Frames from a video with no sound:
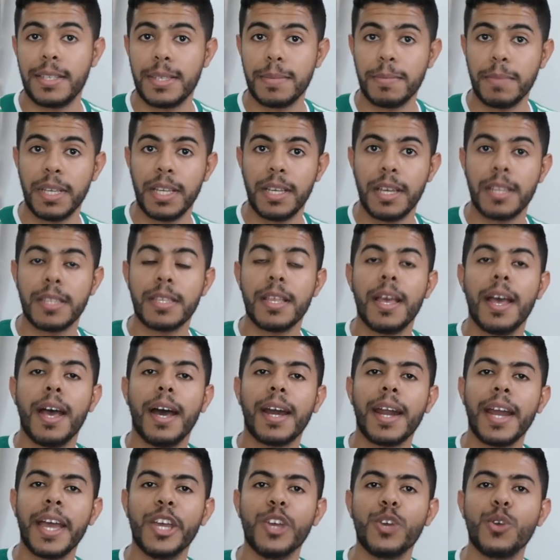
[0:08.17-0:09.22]
رسميا
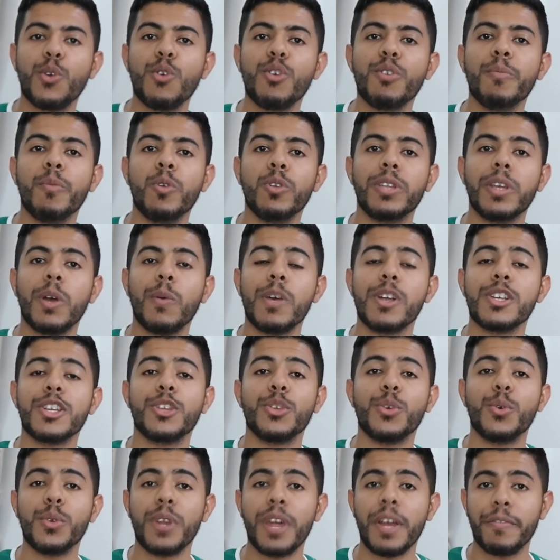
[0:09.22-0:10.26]
راح يكون
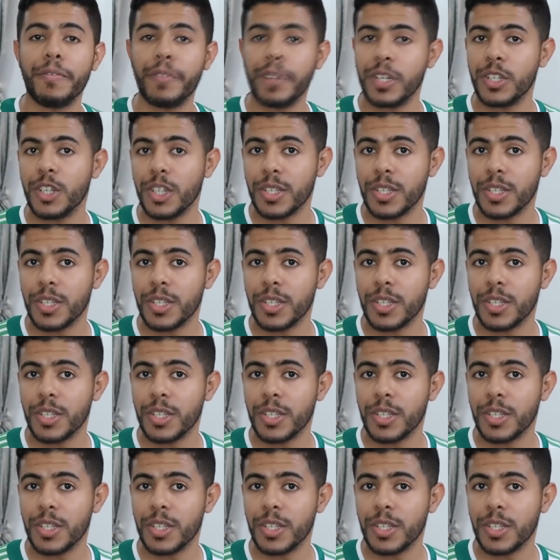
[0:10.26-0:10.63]
متواجد هنا في